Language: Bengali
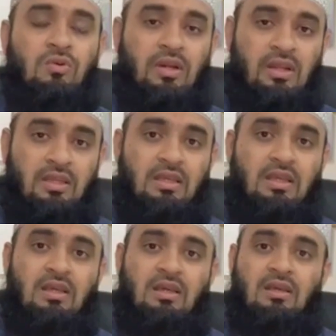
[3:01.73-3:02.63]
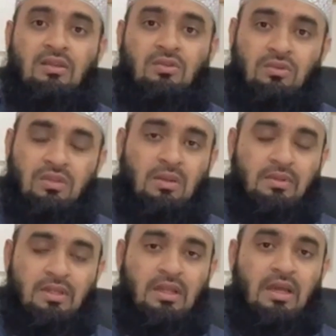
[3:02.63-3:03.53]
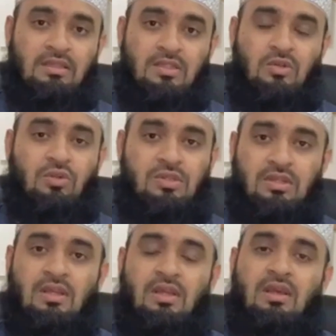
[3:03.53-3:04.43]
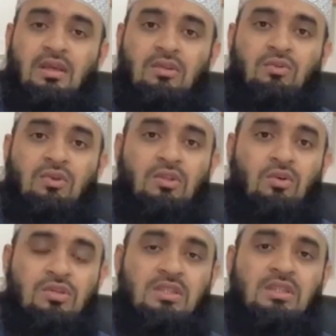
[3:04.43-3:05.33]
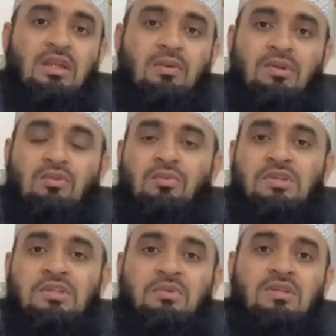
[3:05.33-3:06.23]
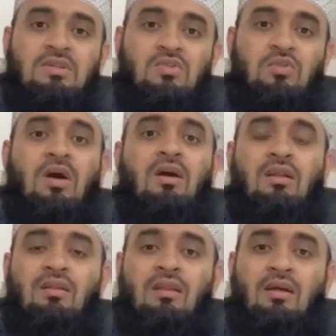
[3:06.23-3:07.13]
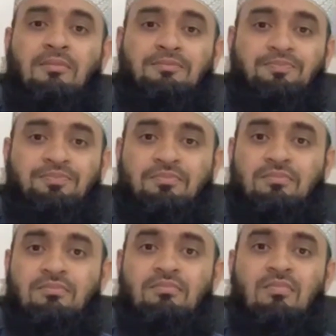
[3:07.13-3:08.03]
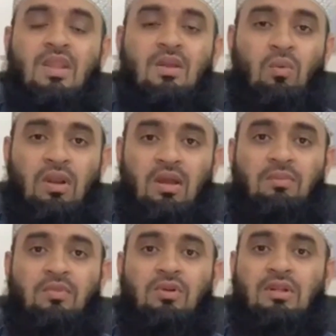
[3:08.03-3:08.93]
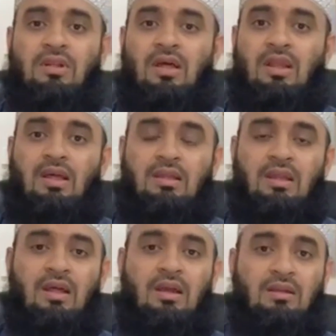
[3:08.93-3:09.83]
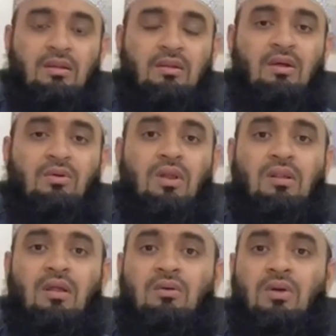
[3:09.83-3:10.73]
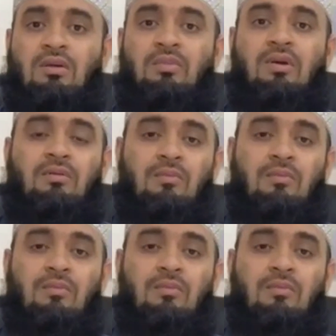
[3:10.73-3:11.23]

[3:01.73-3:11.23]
করে রাখি এজন্য তিনি আমাদেরকে আদেশ করেছেন এজন্য এই দশটি দিন আমরা যেন বেশি বেশি সুবহান আল্লাহ আলহামদুলিল্লাহ ইলাহা ইল্লাহ আল্লাহ আকবর